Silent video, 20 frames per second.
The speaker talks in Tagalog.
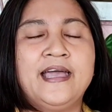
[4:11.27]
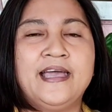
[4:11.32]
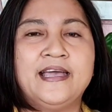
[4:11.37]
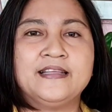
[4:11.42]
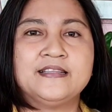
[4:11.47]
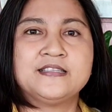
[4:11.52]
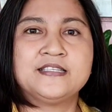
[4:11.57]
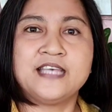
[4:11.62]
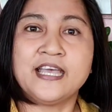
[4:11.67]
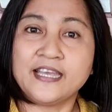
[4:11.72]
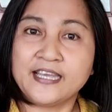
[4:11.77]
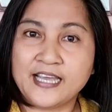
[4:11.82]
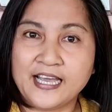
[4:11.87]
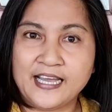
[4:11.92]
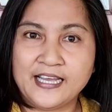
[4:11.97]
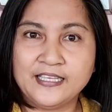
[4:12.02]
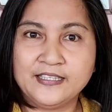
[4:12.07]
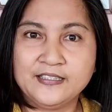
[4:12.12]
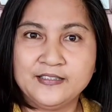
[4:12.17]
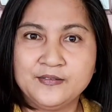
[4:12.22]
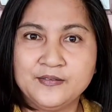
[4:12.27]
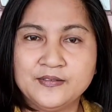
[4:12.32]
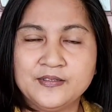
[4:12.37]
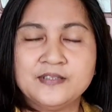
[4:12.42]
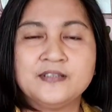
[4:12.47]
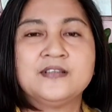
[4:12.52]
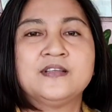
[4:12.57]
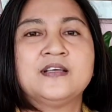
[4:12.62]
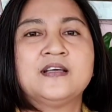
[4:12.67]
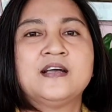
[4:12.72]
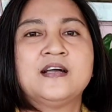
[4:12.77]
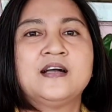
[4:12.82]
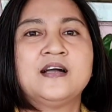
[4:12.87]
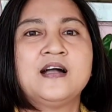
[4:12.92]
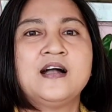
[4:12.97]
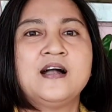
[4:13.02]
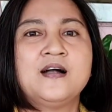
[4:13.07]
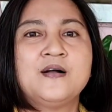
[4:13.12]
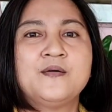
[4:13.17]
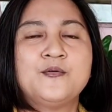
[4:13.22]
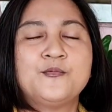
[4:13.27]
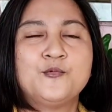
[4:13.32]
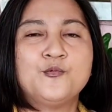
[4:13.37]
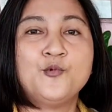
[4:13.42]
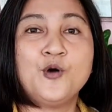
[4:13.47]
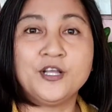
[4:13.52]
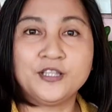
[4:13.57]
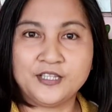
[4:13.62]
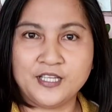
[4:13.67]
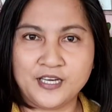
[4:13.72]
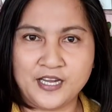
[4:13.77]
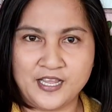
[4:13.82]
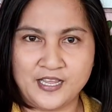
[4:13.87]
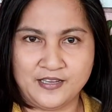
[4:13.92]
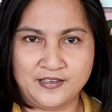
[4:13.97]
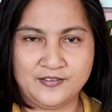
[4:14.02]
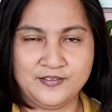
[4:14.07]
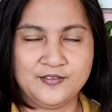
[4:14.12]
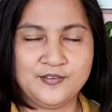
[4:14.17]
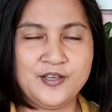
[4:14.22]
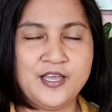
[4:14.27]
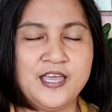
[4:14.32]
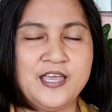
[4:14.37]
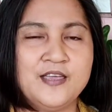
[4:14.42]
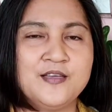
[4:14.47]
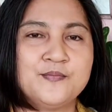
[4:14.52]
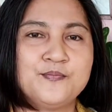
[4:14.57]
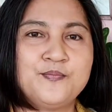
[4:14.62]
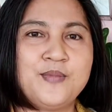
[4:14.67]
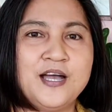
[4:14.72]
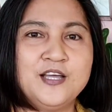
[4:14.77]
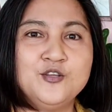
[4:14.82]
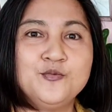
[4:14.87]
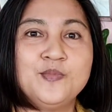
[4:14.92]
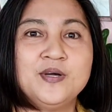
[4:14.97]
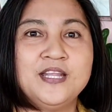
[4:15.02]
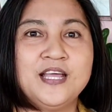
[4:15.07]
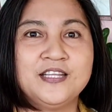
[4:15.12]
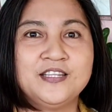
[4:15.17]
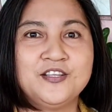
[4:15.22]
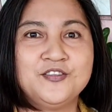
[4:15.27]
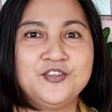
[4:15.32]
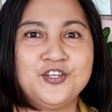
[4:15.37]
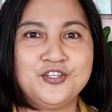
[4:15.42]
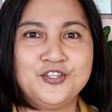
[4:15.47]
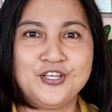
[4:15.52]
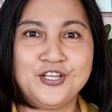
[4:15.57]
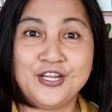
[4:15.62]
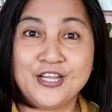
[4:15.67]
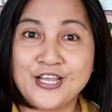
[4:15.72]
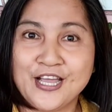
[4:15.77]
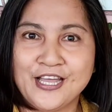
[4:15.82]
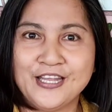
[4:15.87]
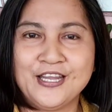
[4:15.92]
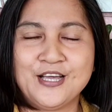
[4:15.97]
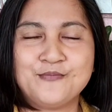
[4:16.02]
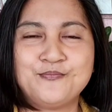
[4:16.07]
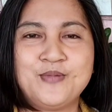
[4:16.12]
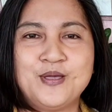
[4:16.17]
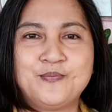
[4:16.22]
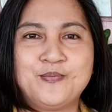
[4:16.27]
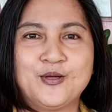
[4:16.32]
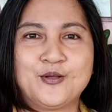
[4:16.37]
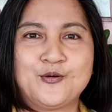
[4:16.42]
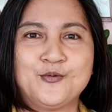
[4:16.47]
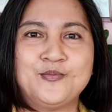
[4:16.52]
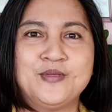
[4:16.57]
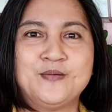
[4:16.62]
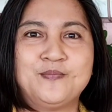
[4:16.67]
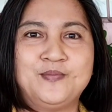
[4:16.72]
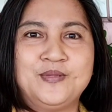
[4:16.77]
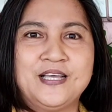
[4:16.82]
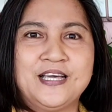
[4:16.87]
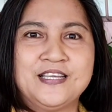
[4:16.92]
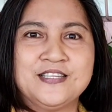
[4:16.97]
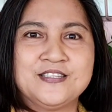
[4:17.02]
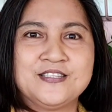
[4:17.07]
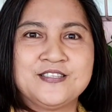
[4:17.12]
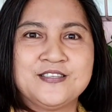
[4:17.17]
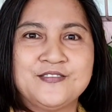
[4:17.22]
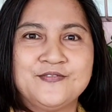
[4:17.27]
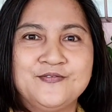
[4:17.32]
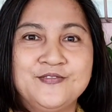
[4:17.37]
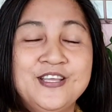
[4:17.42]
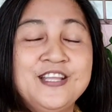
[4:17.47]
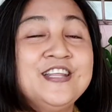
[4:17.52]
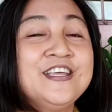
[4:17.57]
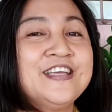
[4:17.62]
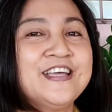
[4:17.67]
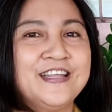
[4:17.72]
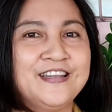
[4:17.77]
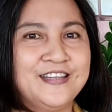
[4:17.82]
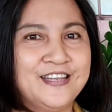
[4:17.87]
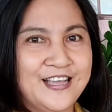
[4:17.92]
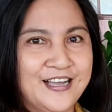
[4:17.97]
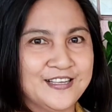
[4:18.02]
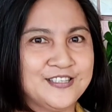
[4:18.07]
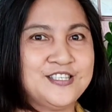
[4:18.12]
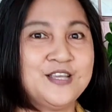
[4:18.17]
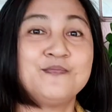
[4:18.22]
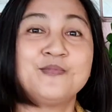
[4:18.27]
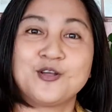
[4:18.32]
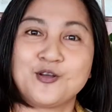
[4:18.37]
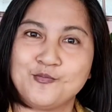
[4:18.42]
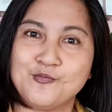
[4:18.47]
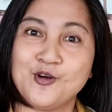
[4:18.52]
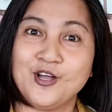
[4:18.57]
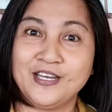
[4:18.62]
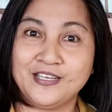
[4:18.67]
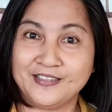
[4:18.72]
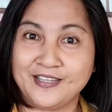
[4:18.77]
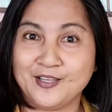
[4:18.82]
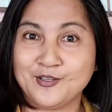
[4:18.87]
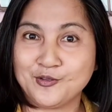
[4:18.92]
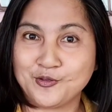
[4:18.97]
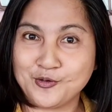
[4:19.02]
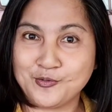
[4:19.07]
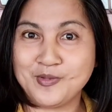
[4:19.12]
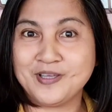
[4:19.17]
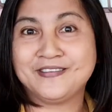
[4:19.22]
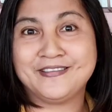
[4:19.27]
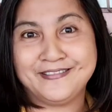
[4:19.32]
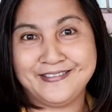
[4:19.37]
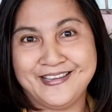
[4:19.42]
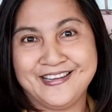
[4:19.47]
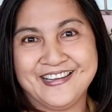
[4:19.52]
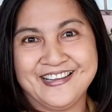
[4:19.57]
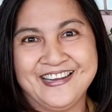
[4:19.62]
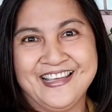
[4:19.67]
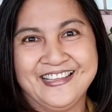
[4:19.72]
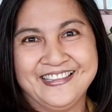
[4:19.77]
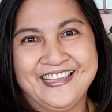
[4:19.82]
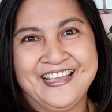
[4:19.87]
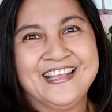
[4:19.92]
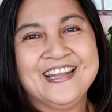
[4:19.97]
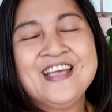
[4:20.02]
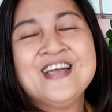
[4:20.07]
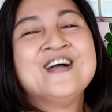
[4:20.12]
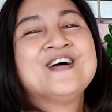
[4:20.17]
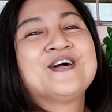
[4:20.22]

And second, watering. Okay, paano ba natin didiligan ang peperomia plants? Diligan lang. Siyempre, kumuha lang tayong tubig, didiligan natin.